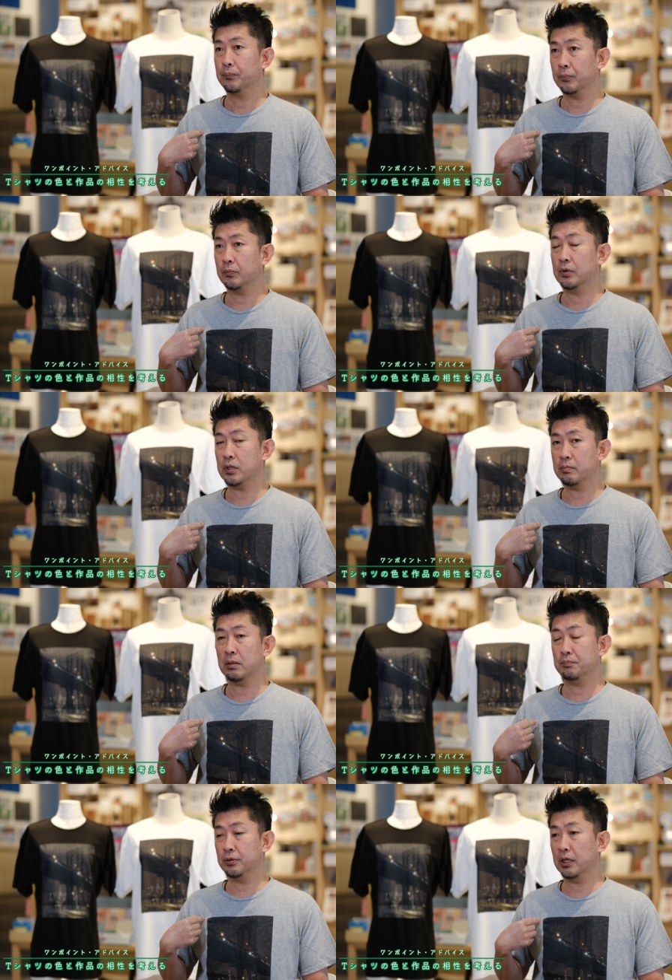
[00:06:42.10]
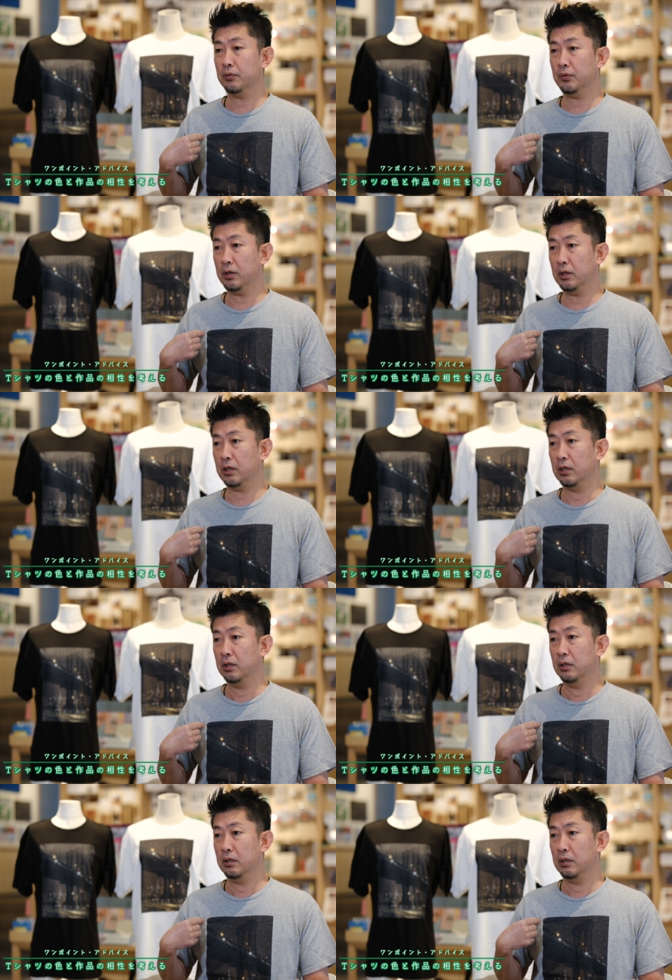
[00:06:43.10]
うん、一番無難で、
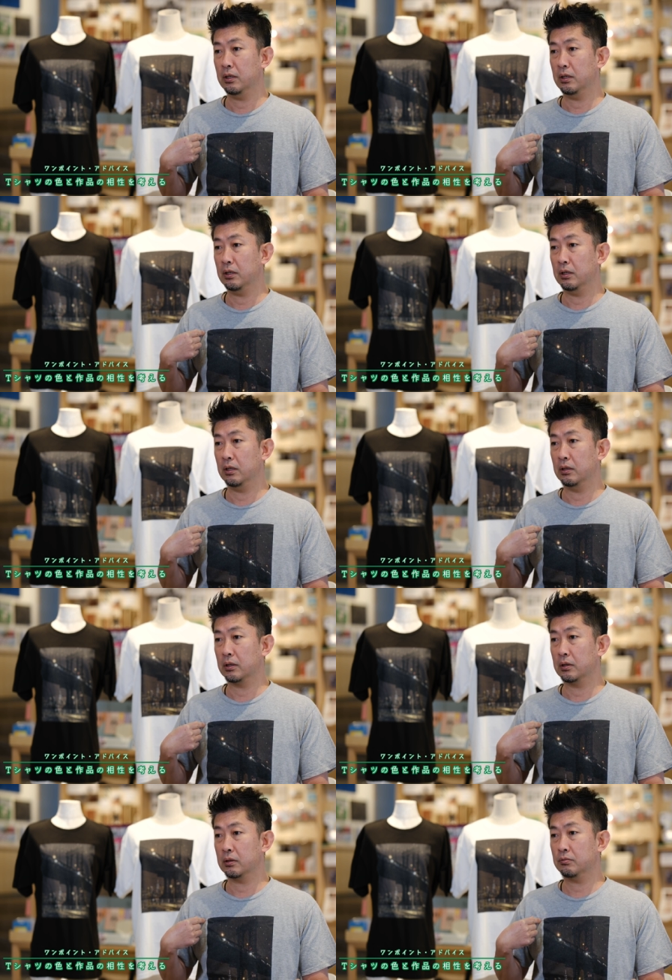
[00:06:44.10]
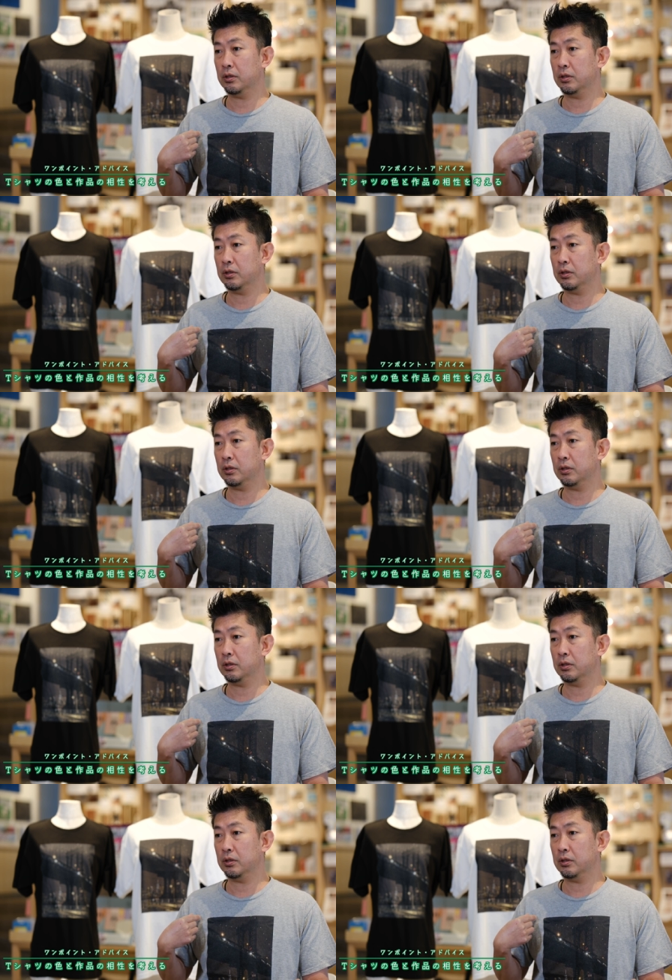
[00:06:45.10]
えー、